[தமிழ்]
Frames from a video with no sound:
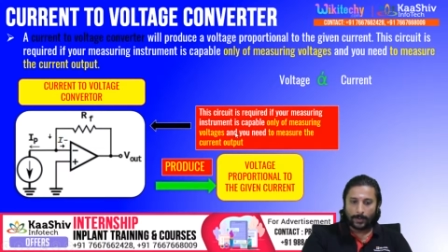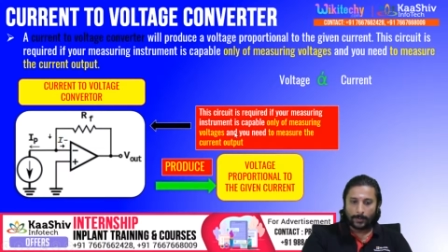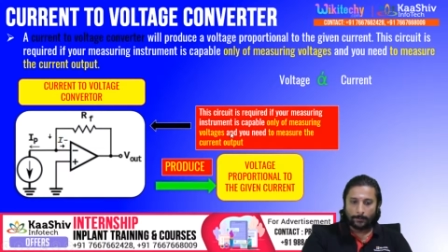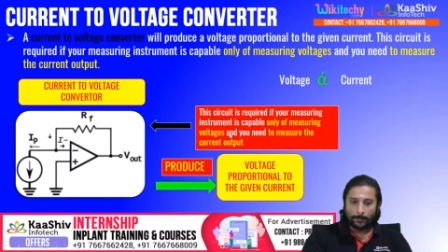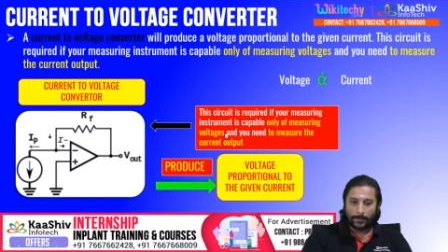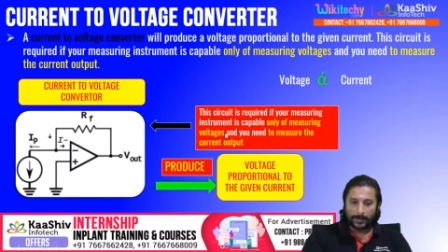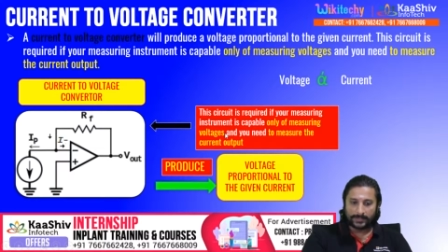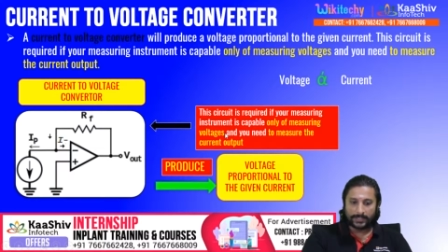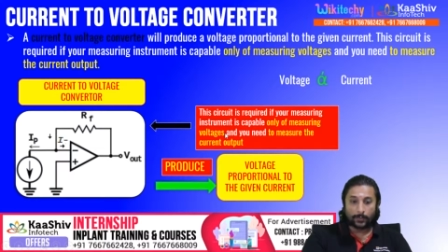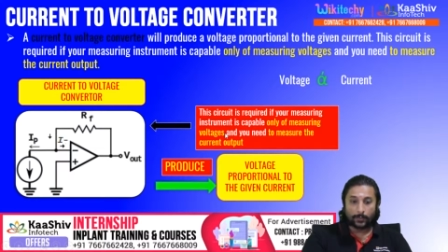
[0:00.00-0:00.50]

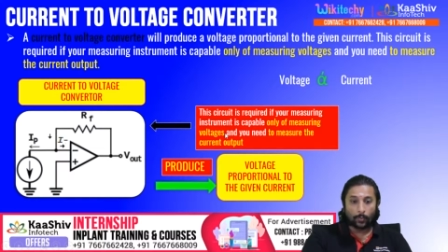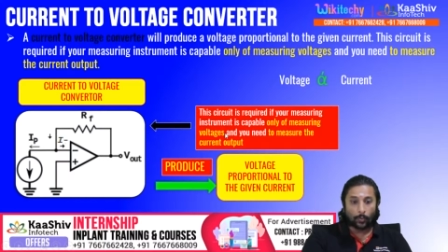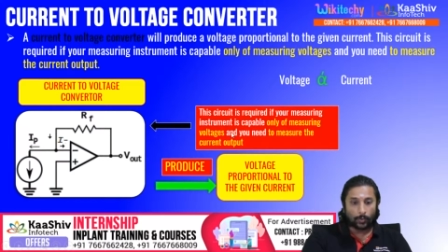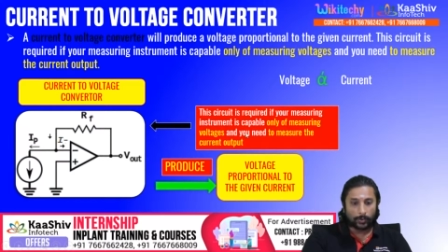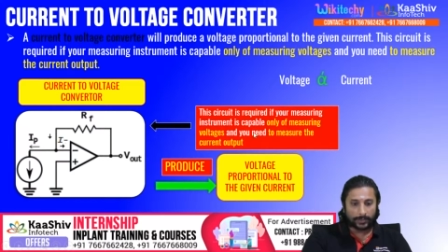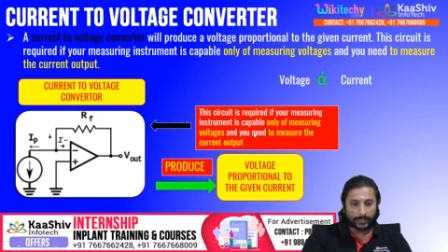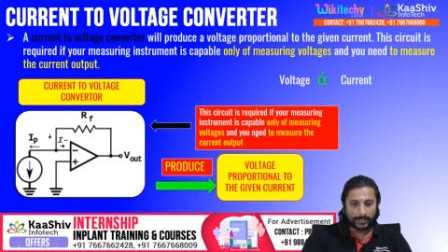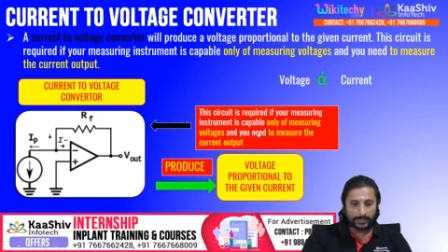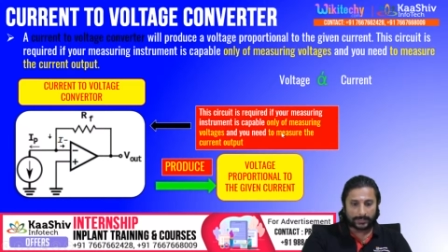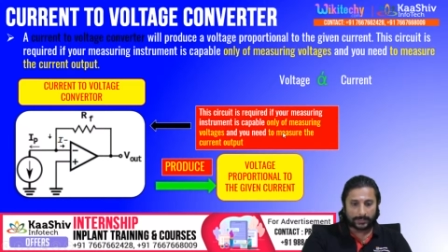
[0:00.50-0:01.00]
மெஷரிங்
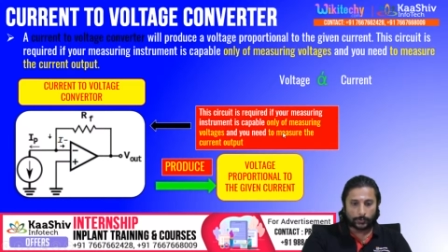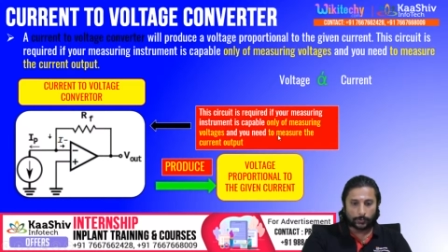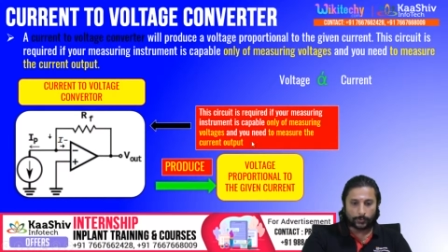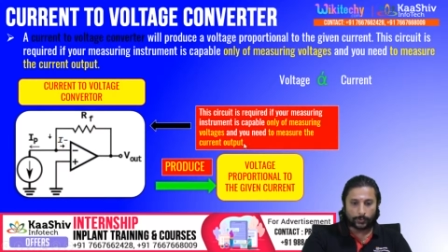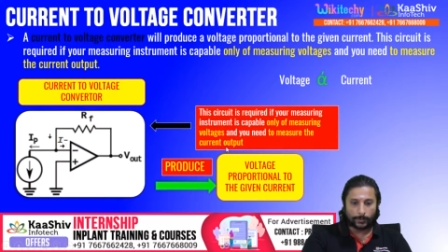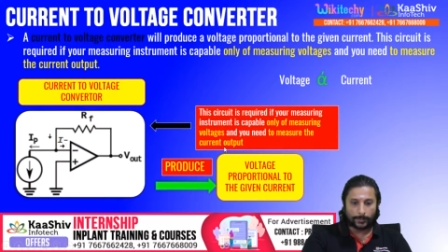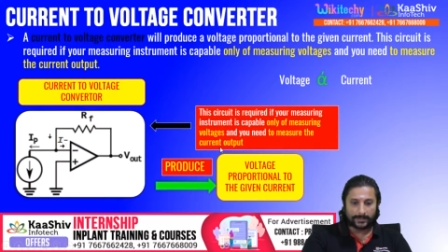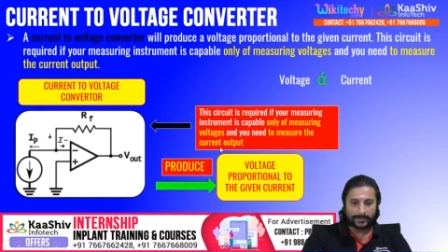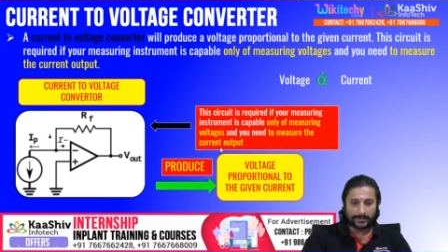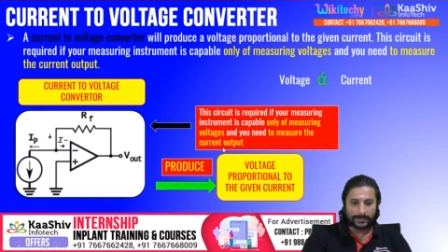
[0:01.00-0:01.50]
வோல்டேஜ் அண்ட் யூனிட்
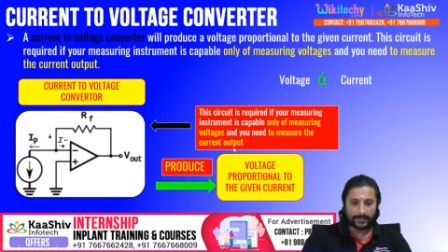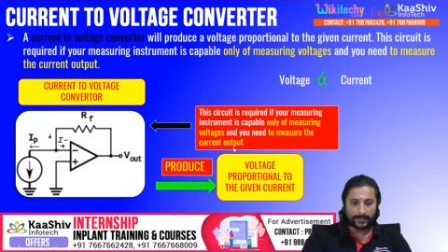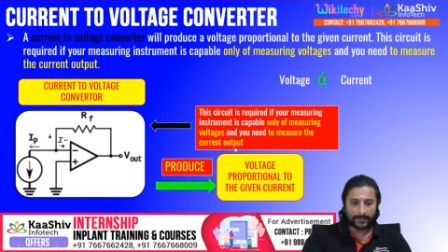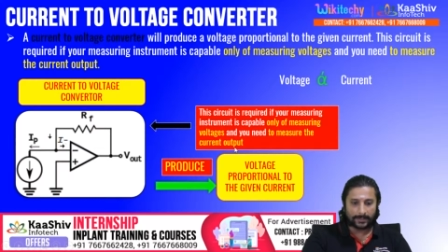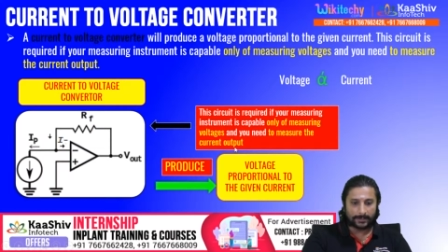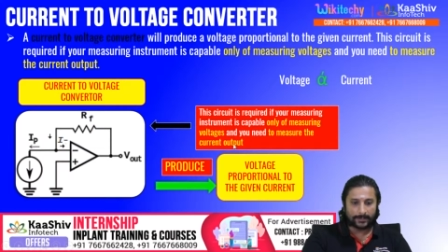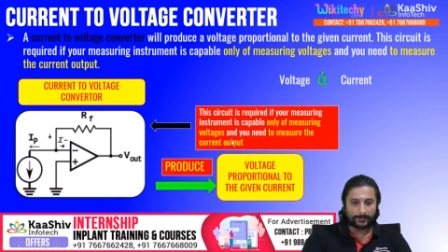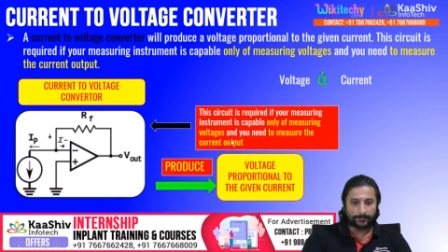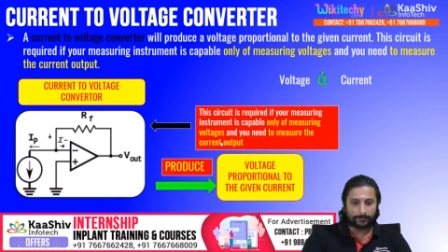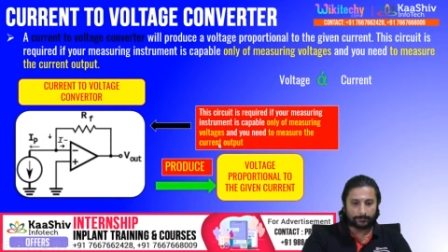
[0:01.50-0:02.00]
மெஷர் தி
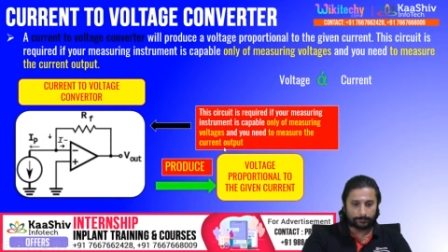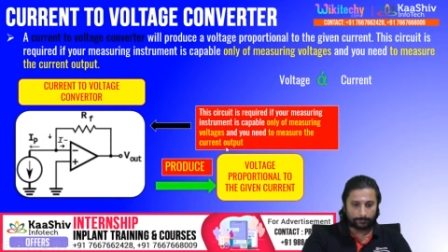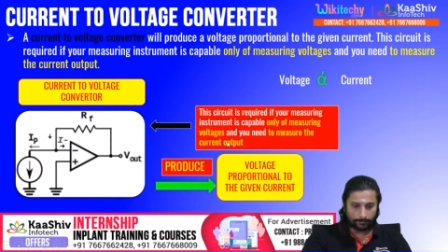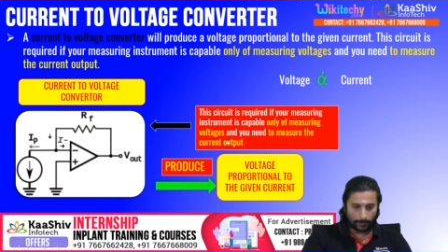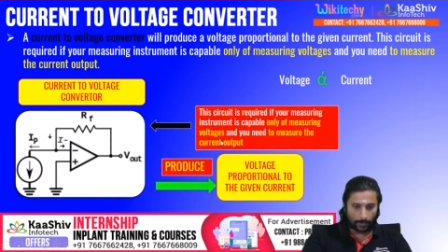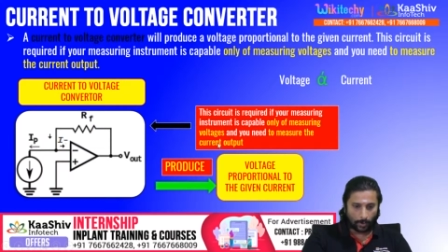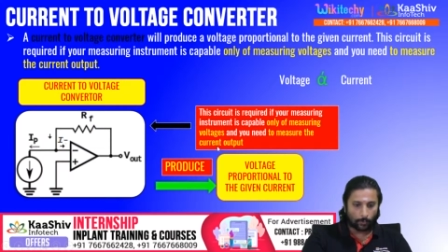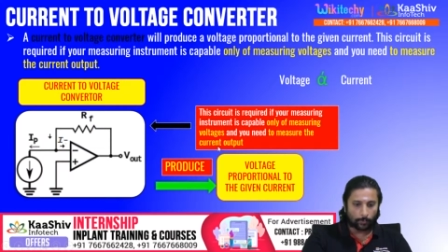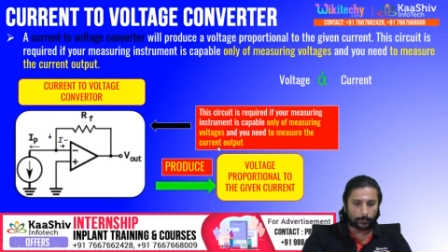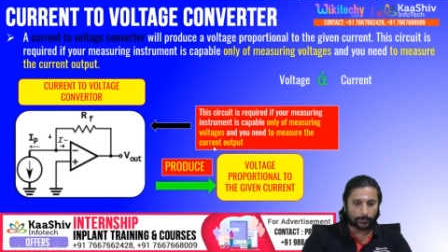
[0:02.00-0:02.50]
கரண்ட்
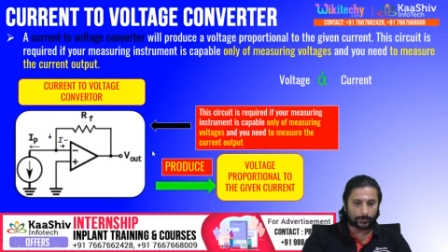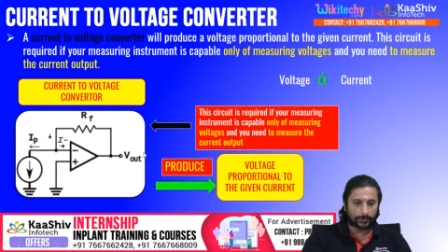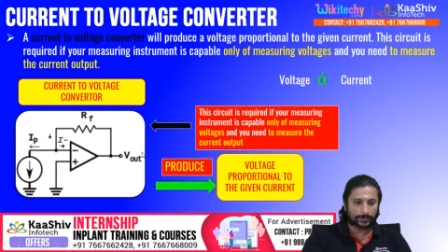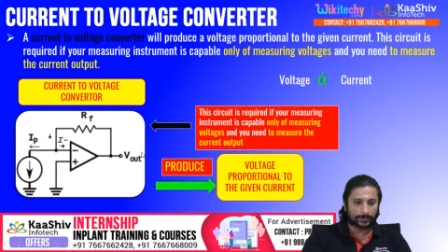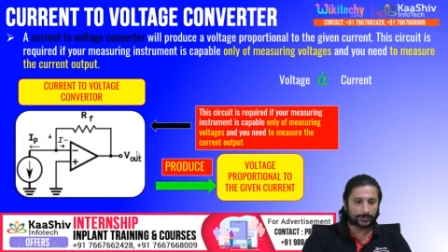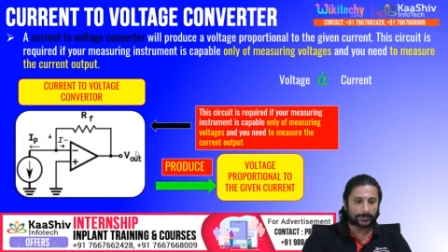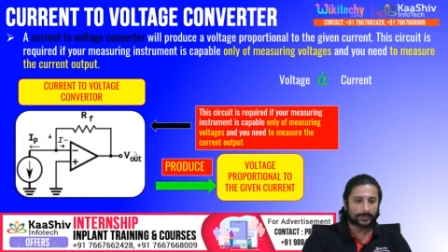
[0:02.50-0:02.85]
அவுட்புட்ஸ்